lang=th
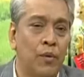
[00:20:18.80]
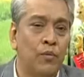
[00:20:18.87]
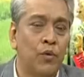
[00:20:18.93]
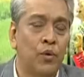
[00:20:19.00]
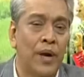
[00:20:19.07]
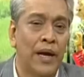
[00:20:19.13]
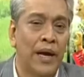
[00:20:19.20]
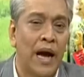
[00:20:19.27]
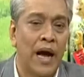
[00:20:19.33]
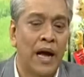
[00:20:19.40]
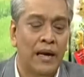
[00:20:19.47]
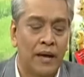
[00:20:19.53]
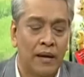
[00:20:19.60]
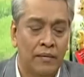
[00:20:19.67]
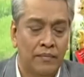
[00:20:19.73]
เกิดผมดูราย
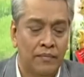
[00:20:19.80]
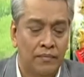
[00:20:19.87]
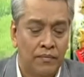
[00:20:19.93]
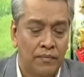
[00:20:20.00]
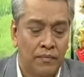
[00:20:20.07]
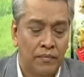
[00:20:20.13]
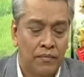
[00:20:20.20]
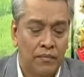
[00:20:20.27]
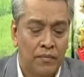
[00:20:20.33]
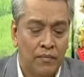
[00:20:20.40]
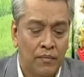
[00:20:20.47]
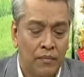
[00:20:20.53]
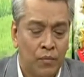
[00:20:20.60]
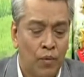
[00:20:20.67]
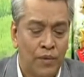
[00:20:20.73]
การเนี่ย
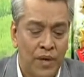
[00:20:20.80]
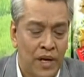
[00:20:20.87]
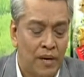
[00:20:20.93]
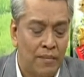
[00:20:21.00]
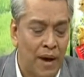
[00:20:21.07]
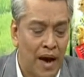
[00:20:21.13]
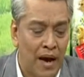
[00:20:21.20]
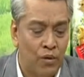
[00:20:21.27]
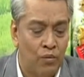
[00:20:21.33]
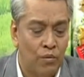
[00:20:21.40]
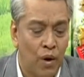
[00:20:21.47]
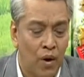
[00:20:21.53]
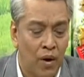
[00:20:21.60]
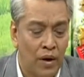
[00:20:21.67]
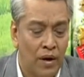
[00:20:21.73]
ผมจะเดินมาหา
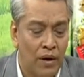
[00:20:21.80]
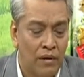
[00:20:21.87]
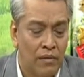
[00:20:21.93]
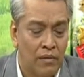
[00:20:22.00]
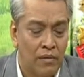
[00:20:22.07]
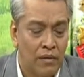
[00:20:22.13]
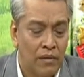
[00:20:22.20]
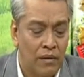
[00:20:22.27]
คุณหมอเนี่ย